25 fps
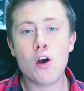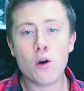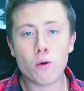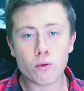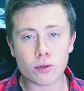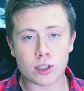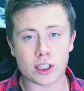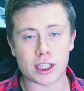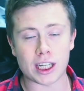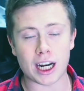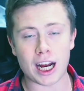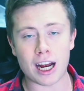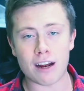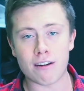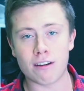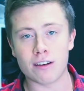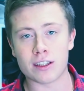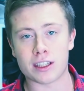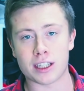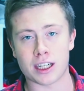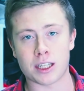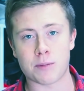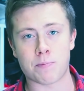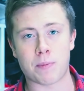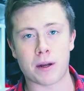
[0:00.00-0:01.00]

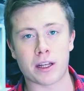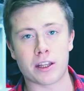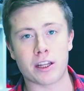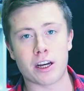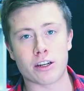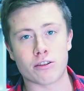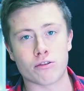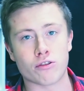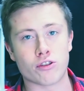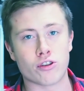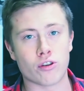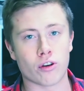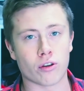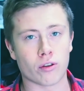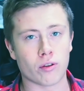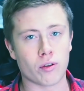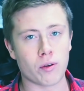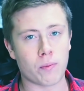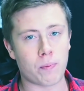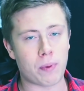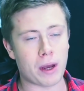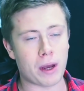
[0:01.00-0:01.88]
устраивает распродажу Черную